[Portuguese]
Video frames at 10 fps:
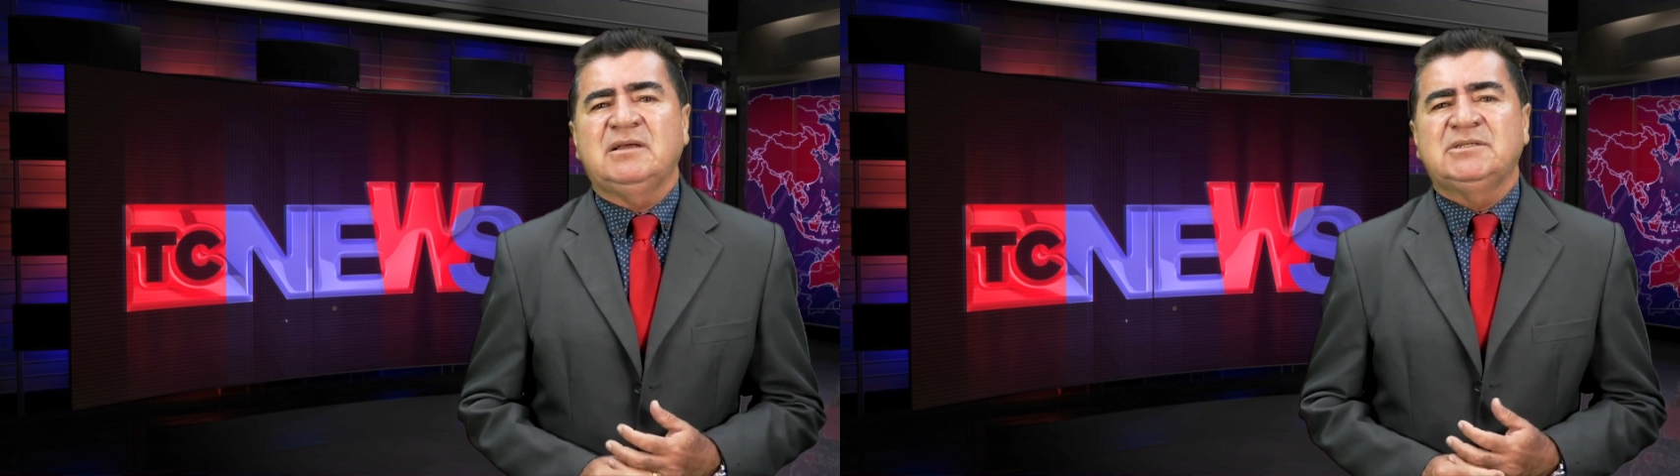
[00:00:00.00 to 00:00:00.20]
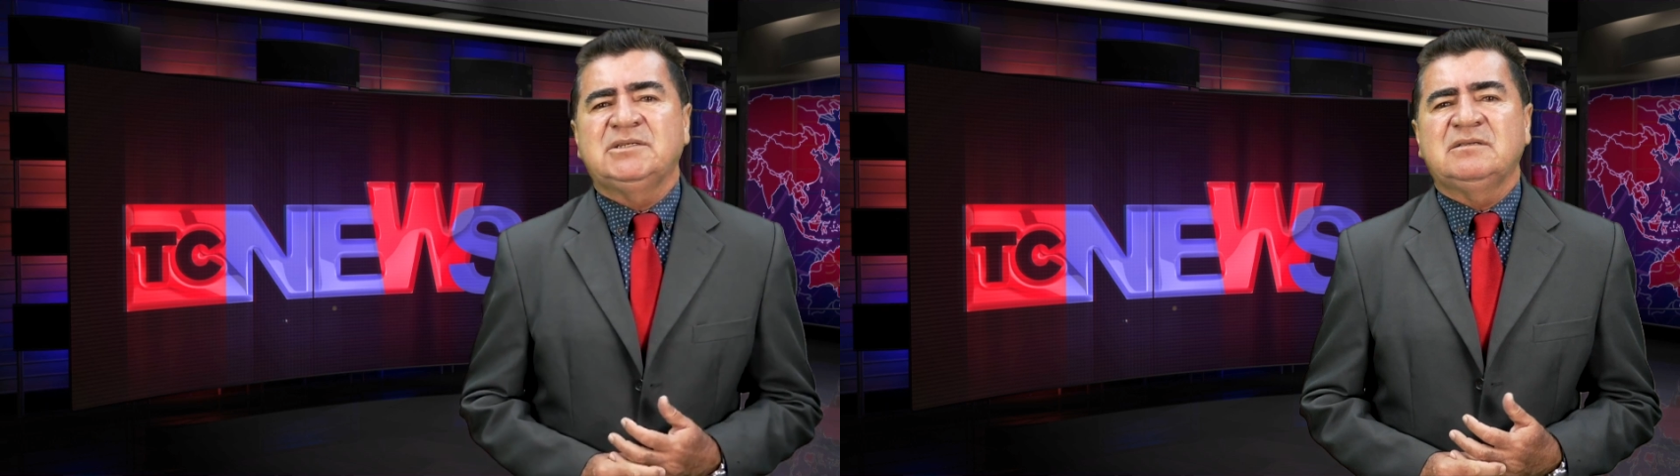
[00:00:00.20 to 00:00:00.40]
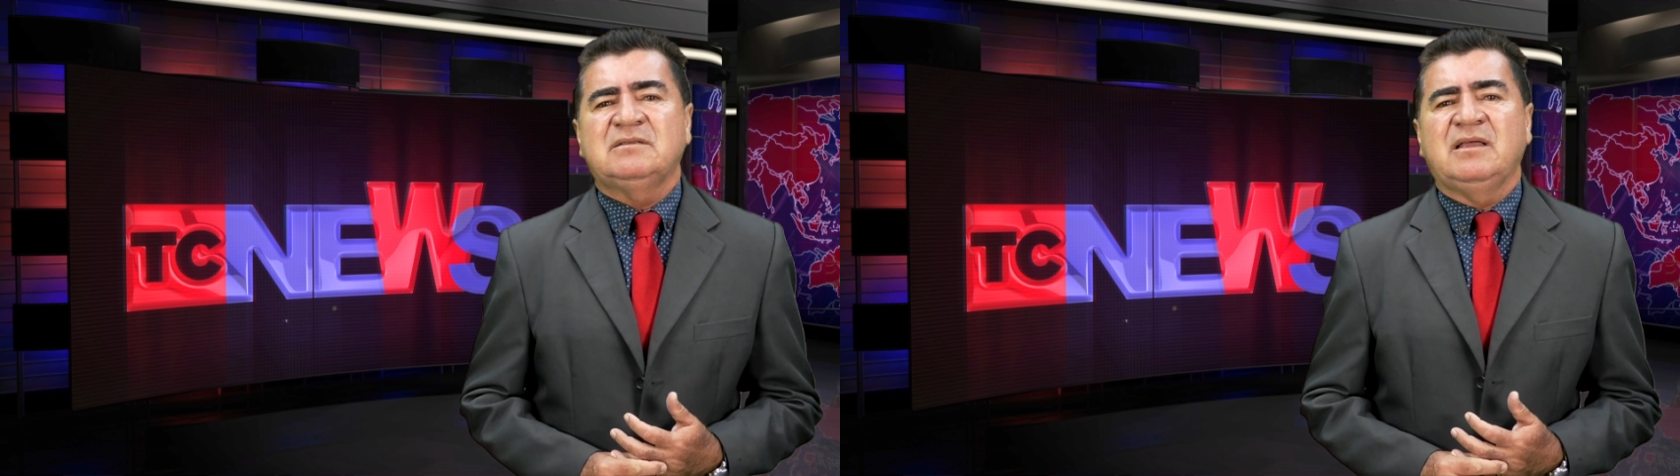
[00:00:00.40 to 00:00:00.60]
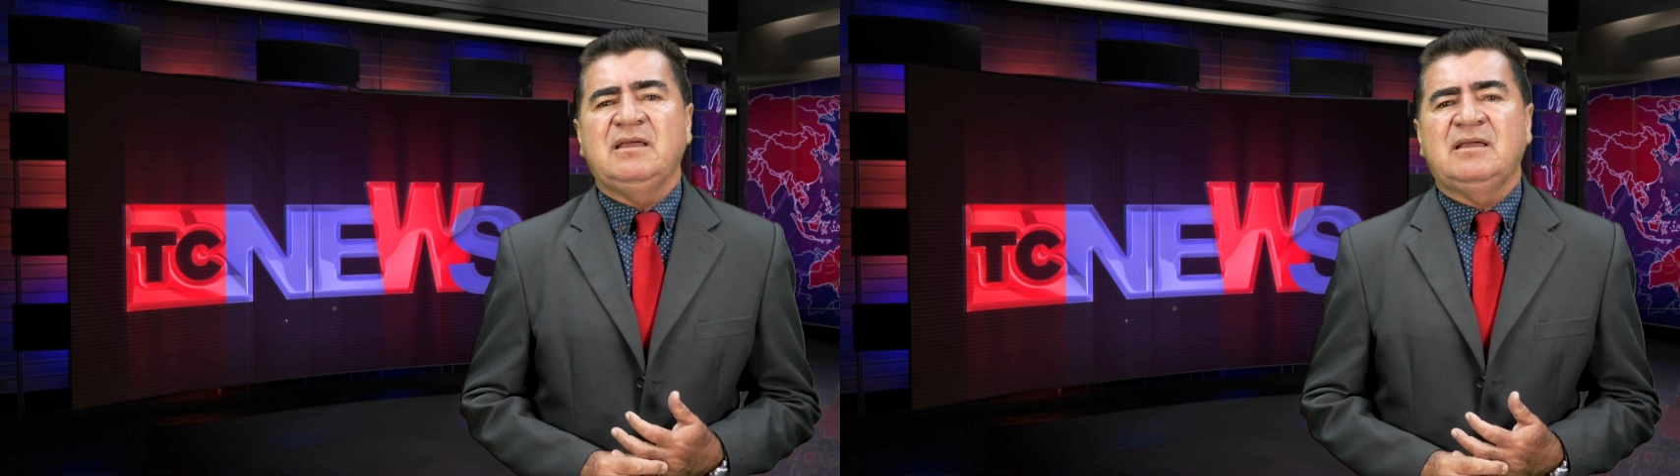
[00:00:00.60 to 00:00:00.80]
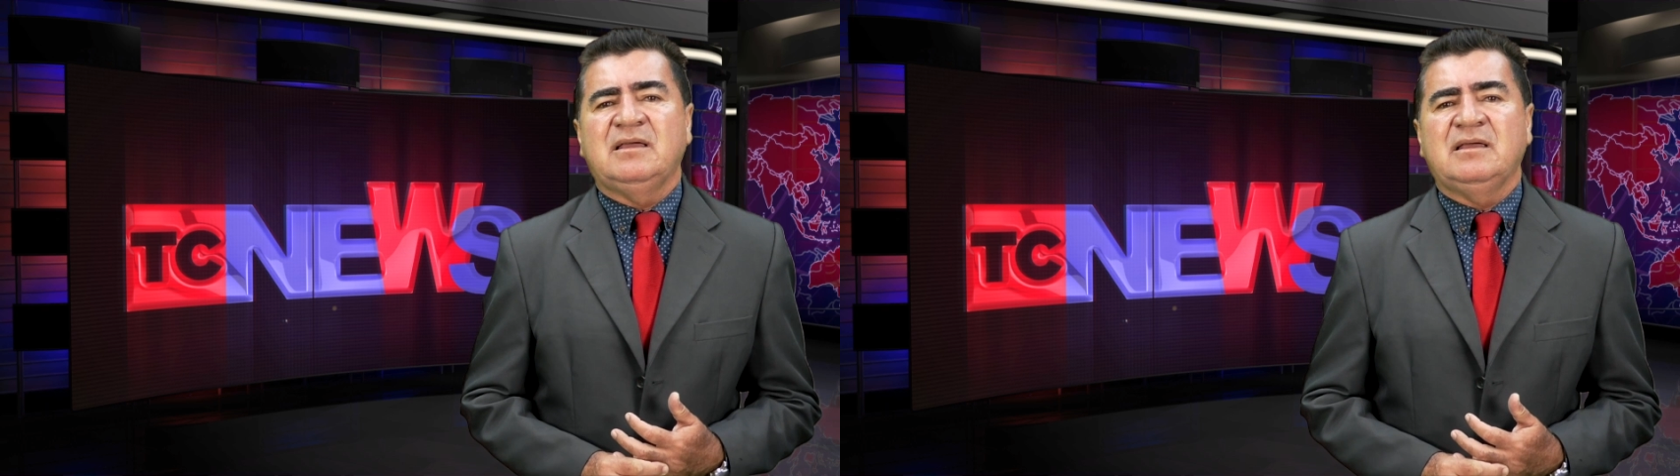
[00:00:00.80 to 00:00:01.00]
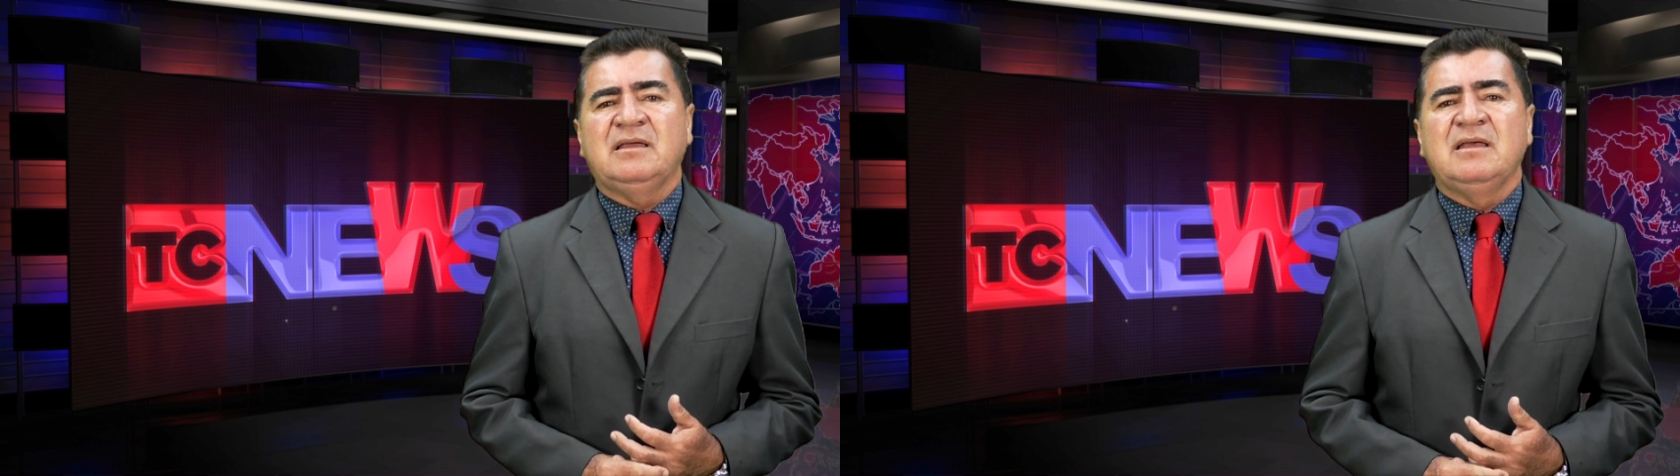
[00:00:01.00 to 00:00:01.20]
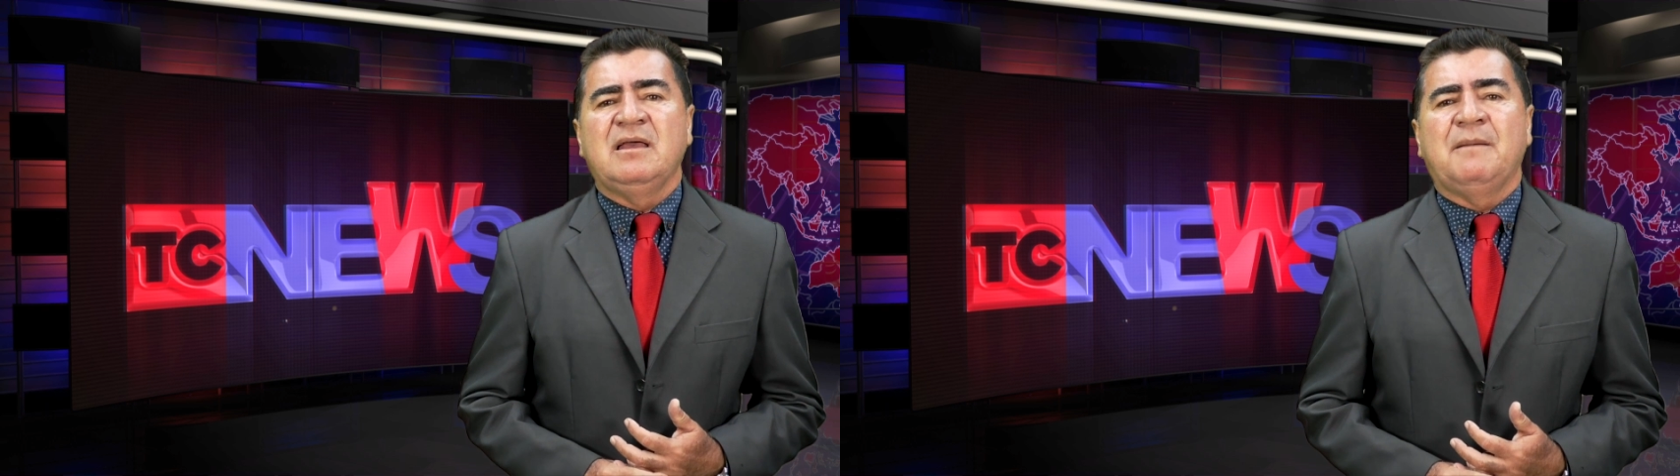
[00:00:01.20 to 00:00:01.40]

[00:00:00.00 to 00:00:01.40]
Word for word: A gente tem que